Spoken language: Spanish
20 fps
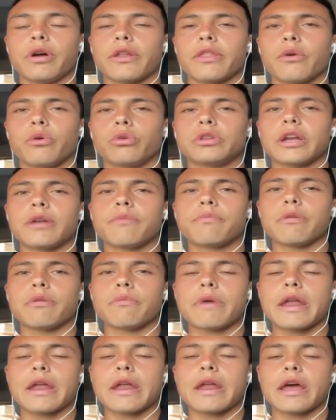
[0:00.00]
debutar en
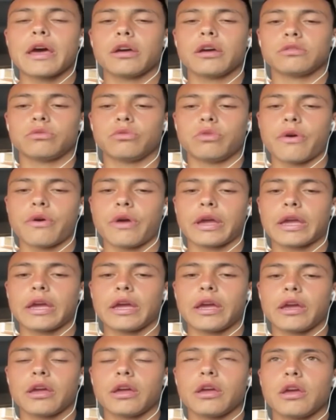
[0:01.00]
primera, una vez
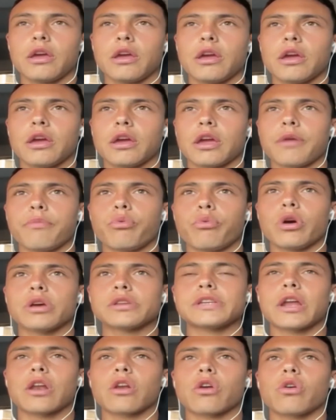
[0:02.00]
que, que, pude
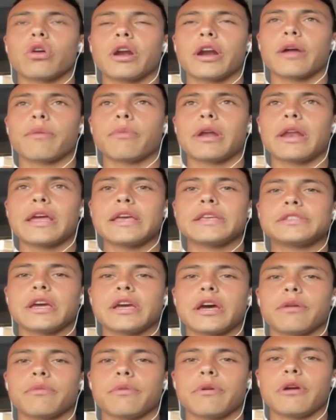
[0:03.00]
hacerlo con el Gran
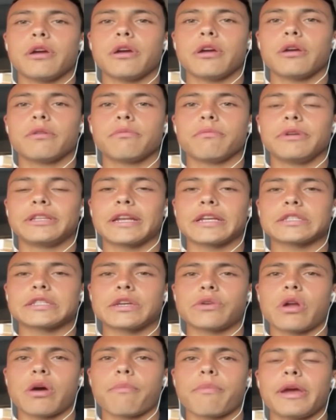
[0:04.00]
Valencia, me, me tracé
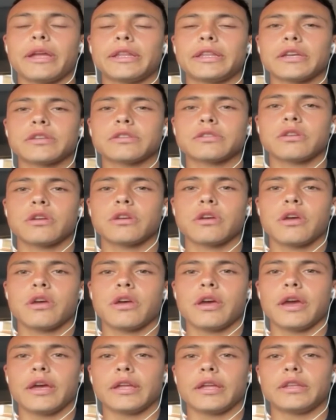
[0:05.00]
unas metas
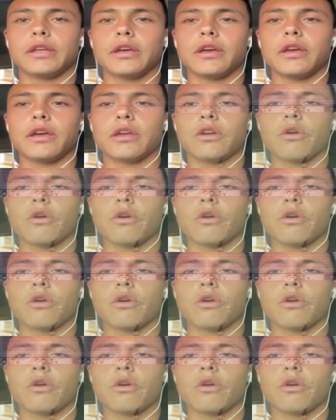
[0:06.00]
este,